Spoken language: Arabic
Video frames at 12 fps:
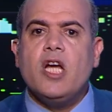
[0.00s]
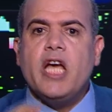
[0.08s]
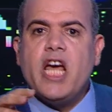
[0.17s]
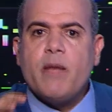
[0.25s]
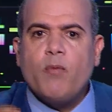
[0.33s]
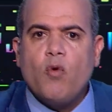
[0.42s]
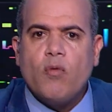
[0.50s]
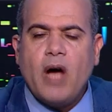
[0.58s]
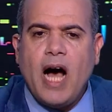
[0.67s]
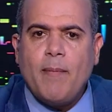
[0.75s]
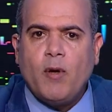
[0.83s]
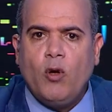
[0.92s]
هربوا
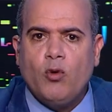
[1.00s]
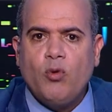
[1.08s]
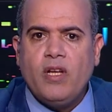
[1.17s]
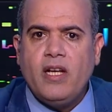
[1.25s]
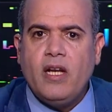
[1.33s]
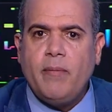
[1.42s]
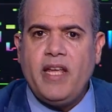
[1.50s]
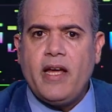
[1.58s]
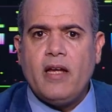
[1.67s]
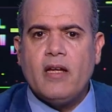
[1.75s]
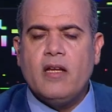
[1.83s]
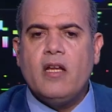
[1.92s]
عبر الحدود
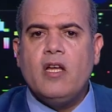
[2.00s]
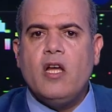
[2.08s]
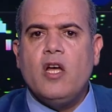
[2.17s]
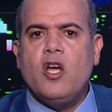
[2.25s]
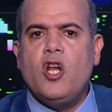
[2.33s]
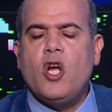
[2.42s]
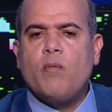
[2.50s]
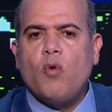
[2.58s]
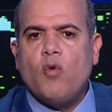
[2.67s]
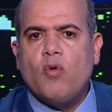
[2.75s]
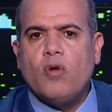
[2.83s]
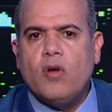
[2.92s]
الليبيه
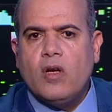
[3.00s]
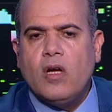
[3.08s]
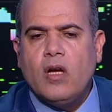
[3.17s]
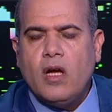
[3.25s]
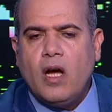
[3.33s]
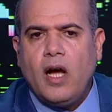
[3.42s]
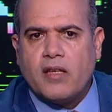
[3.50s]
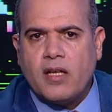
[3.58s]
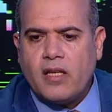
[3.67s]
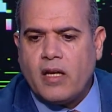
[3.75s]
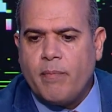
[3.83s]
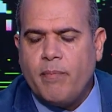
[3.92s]
ركبوا
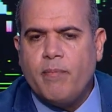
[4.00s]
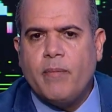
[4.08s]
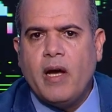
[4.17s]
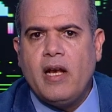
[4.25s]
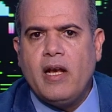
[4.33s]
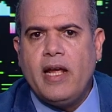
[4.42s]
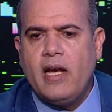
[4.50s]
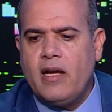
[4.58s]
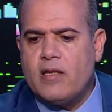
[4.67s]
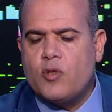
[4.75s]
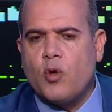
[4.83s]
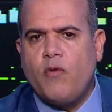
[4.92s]
حضرتك اللي هي
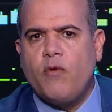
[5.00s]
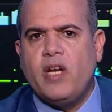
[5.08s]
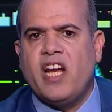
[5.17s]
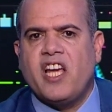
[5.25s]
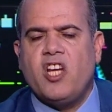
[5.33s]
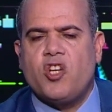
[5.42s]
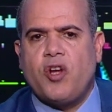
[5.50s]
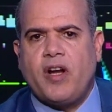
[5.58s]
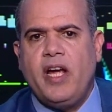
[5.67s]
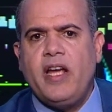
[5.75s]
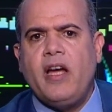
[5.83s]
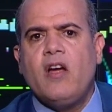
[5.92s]
السفن الغير
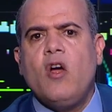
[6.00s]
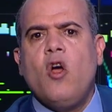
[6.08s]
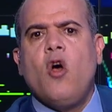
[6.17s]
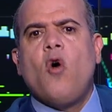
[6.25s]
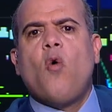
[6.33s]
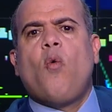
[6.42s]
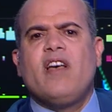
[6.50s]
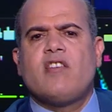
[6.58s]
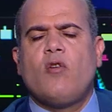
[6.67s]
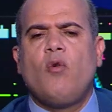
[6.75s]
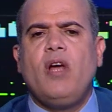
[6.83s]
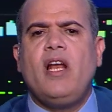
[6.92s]
شرعيه
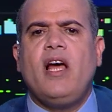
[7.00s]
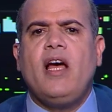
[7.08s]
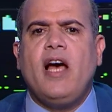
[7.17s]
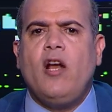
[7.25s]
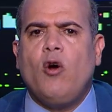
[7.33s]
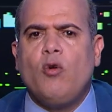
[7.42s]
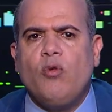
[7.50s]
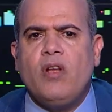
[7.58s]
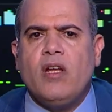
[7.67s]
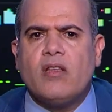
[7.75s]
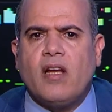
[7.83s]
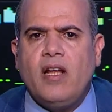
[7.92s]
وصلوا الى الحدود
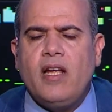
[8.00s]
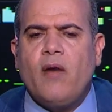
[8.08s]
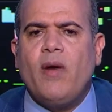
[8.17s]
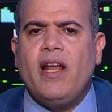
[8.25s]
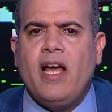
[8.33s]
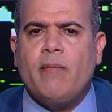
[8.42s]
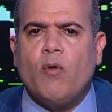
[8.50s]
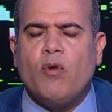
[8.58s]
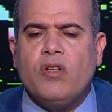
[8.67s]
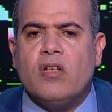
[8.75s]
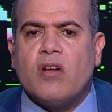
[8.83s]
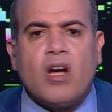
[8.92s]
الايطاليه والان
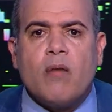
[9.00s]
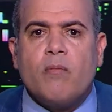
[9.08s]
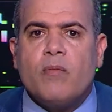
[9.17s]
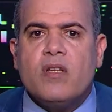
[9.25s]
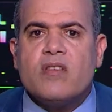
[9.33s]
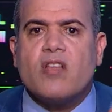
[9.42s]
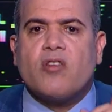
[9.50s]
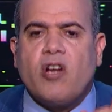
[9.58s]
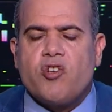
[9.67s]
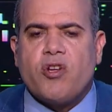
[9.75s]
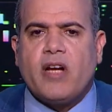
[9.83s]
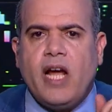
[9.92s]
موجودين رقم
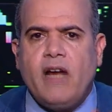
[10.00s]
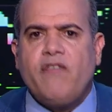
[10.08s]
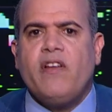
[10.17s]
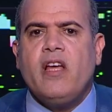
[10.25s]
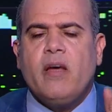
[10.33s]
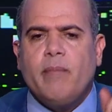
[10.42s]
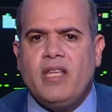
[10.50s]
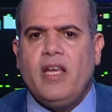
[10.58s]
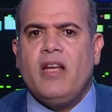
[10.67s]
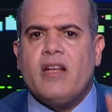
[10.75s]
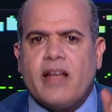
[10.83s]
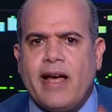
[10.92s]

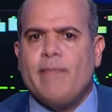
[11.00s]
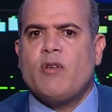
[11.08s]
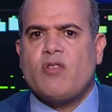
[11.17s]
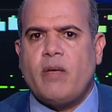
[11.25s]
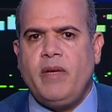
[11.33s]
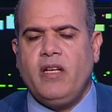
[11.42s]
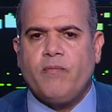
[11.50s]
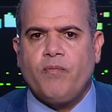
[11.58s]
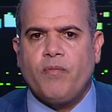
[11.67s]
16275